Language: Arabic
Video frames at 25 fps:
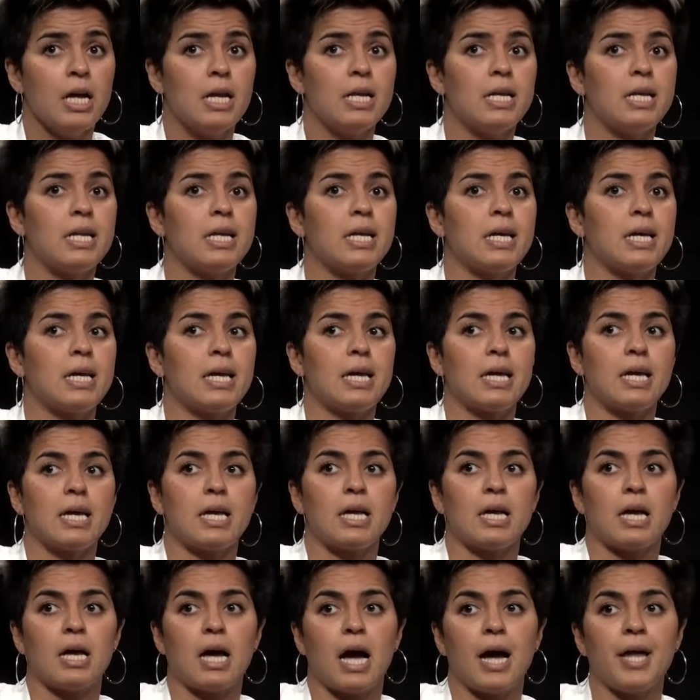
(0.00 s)

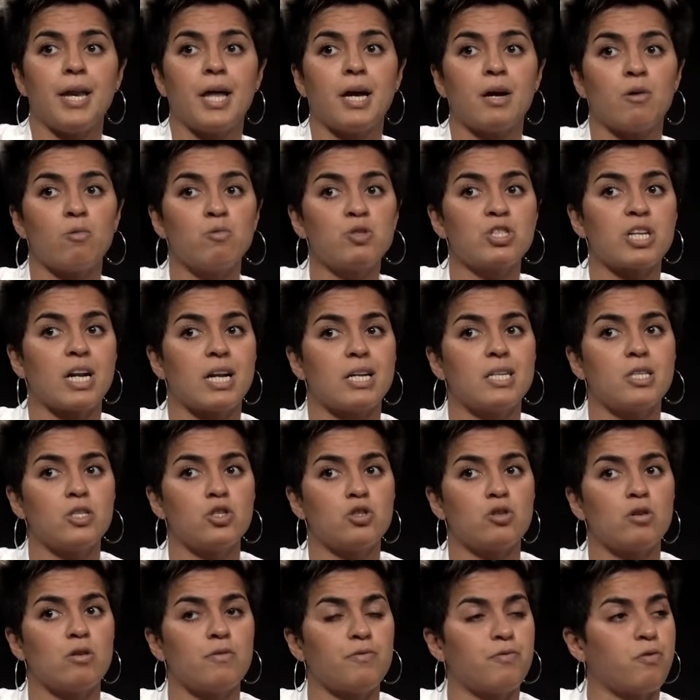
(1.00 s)
اللي انا واش راني
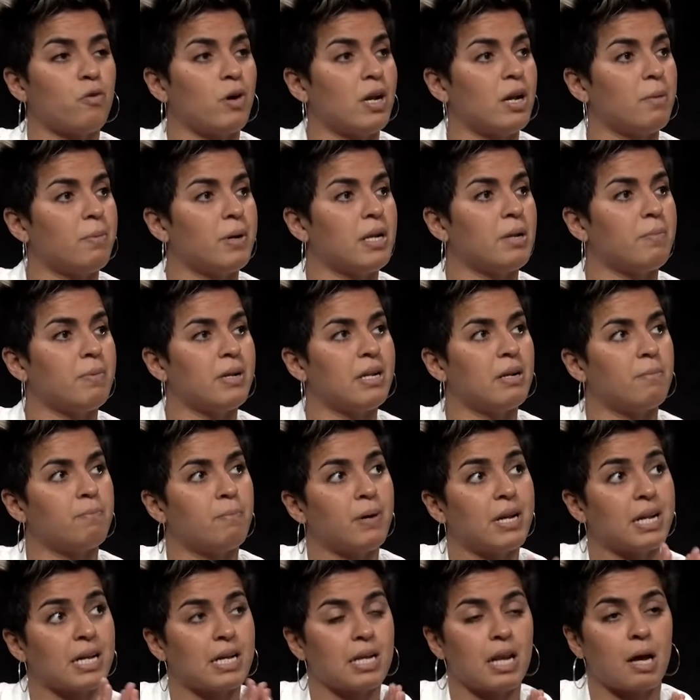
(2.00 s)
نشوف وعلى بالي بلي
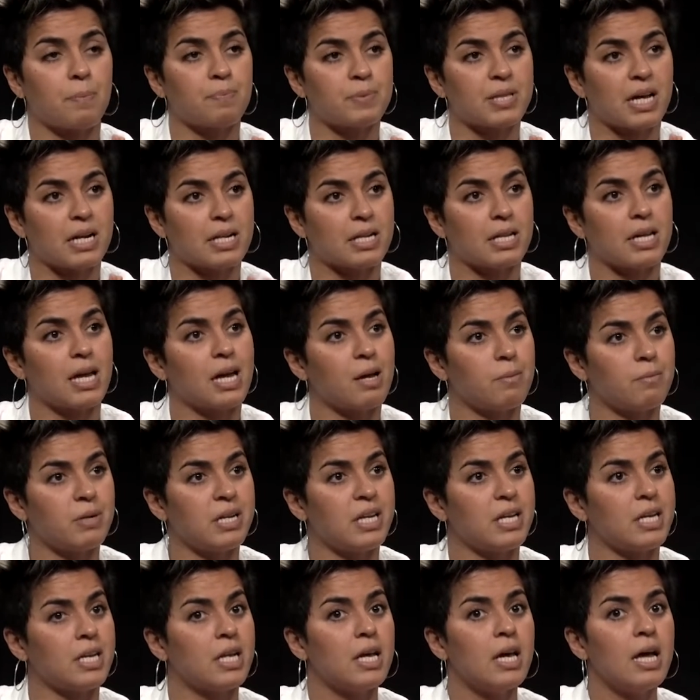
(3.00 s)
بالك الابطال
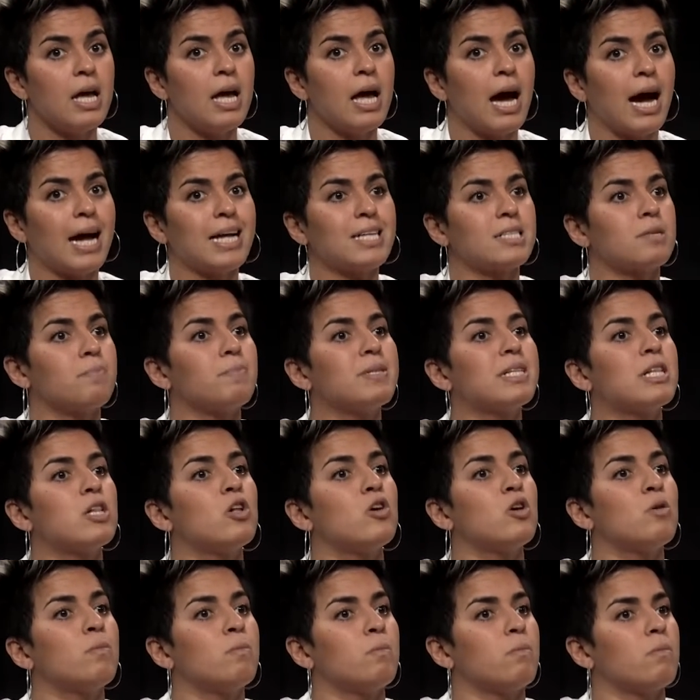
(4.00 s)
كاملين يتمد
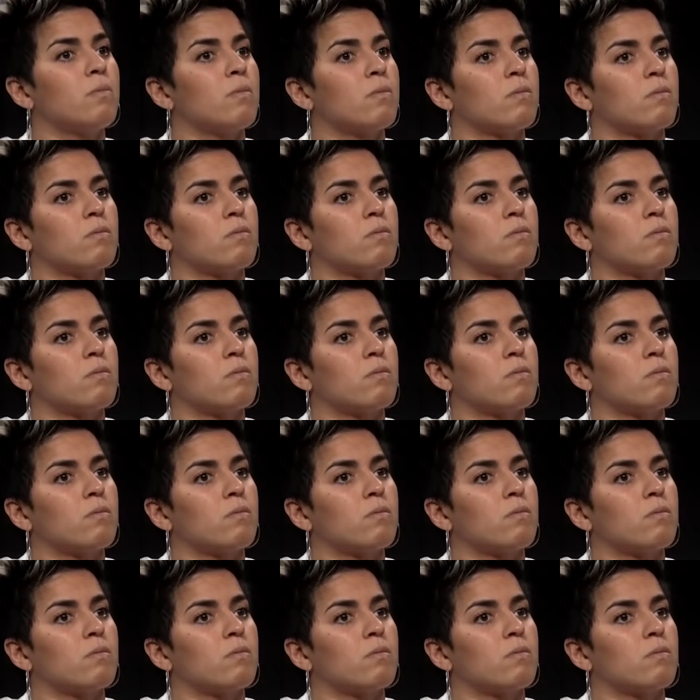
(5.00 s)
لهم